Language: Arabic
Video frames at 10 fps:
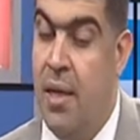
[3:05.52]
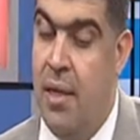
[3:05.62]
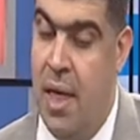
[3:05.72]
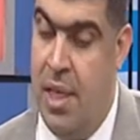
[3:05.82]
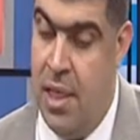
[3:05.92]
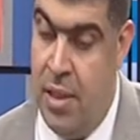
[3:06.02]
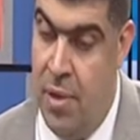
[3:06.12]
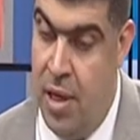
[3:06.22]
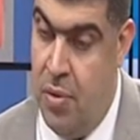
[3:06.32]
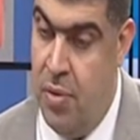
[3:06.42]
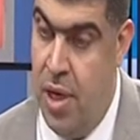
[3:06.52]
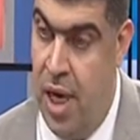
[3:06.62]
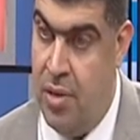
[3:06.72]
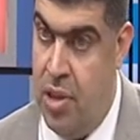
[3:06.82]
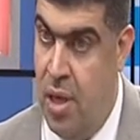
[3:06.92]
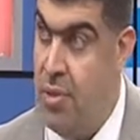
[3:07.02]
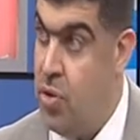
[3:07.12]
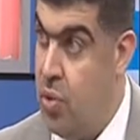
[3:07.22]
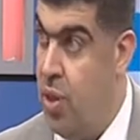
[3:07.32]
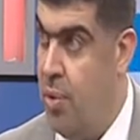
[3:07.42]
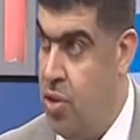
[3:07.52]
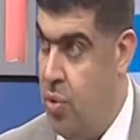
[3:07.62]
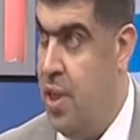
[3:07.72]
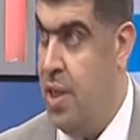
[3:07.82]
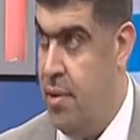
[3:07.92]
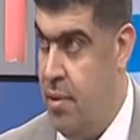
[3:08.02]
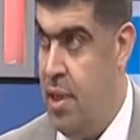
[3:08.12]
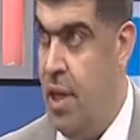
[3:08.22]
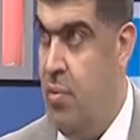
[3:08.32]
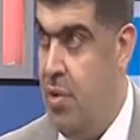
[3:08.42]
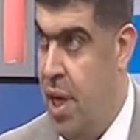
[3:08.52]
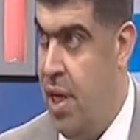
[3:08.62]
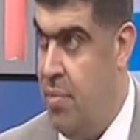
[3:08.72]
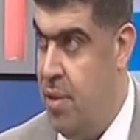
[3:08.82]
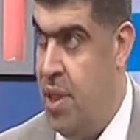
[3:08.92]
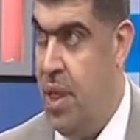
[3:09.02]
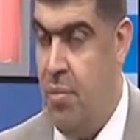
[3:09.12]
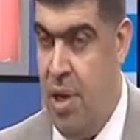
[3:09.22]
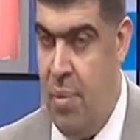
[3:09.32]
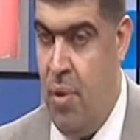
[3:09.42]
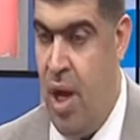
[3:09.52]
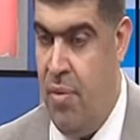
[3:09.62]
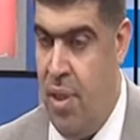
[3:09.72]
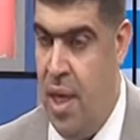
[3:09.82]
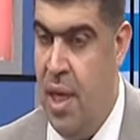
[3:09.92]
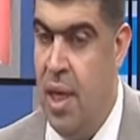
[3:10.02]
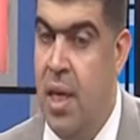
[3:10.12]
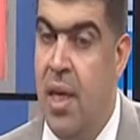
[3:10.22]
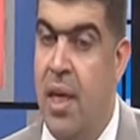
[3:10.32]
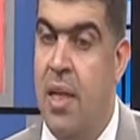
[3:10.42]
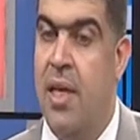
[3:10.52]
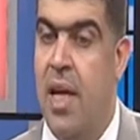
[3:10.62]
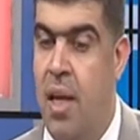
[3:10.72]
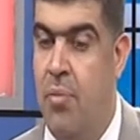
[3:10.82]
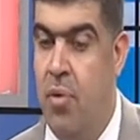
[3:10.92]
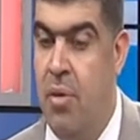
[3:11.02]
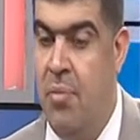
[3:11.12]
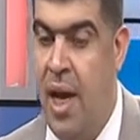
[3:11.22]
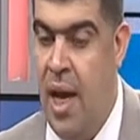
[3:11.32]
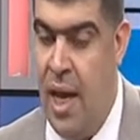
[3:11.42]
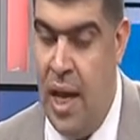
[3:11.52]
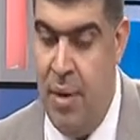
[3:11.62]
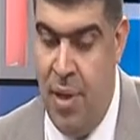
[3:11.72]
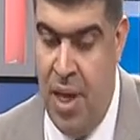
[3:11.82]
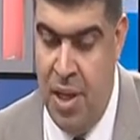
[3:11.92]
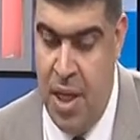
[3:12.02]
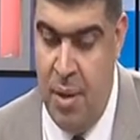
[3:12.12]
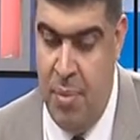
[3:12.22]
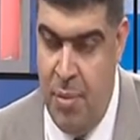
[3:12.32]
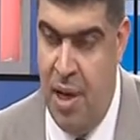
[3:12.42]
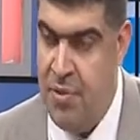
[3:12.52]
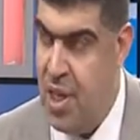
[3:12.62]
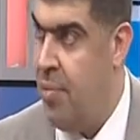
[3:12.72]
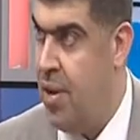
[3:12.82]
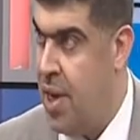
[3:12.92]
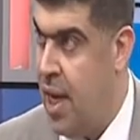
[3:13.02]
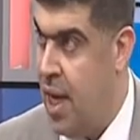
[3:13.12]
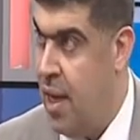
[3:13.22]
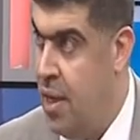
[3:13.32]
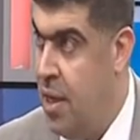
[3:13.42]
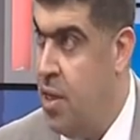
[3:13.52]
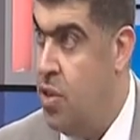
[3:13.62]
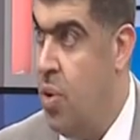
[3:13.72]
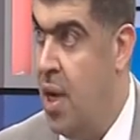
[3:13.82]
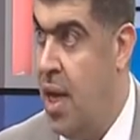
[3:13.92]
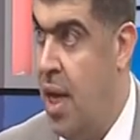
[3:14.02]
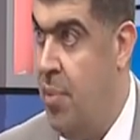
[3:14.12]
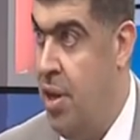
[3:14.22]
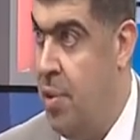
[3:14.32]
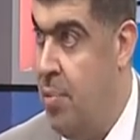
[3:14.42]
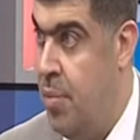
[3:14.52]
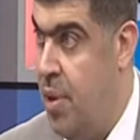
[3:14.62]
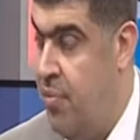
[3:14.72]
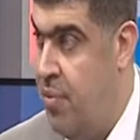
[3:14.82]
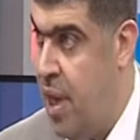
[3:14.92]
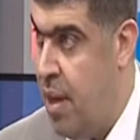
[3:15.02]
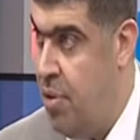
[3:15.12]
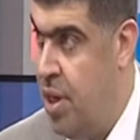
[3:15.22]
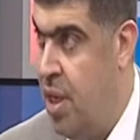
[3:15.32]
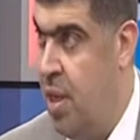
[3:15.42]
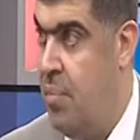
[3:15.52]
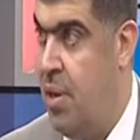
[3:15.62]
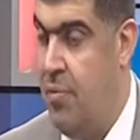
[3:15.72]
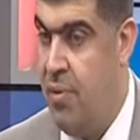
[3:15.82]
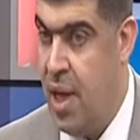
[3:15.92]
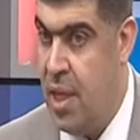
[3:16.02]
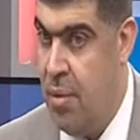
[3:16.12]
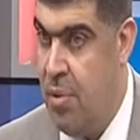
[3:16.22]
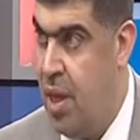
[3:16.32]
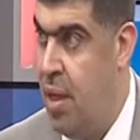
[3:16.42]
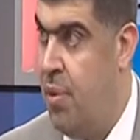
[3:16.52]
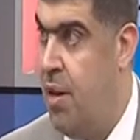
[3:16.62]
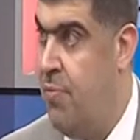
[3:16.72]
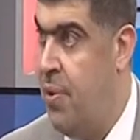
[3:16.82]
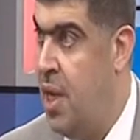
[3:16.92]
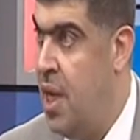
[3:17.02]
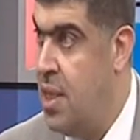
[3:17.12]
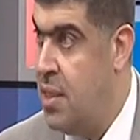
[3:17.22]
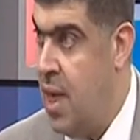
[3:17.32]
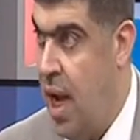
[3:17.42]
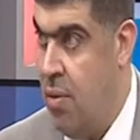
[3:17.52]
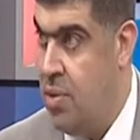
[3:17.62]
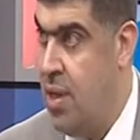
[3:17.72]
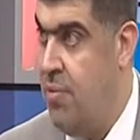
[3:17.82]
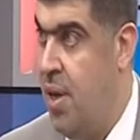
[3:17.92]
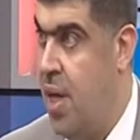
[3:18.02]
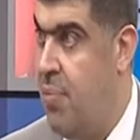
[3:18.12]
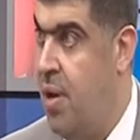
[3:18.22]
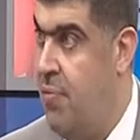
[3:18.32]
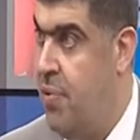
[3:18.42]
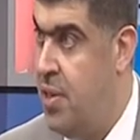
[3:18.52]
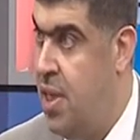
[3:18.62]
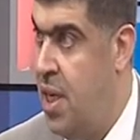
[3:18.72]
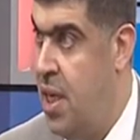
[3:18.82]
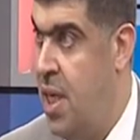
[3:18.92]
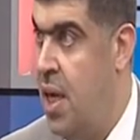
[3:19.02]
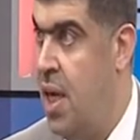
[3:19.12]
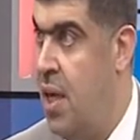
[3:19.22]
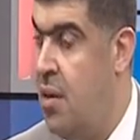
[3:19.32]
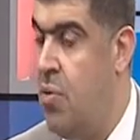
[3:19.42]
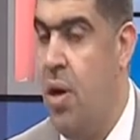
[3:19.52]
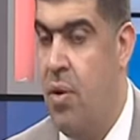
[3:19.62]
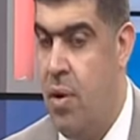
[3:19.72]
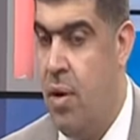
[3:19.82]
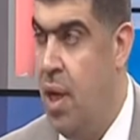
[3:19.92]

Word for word: يعني عندما يكون هناك جهة مسؤولة مسؤولين يطلعون من هاي المدينة أو من هاي المحافظة يتكلمون مع المعنيين بملف سامراء سواء كان معنيين بالملف الأمني الملف الخدمي الملف السياحة والسفر الملف الديني كل كل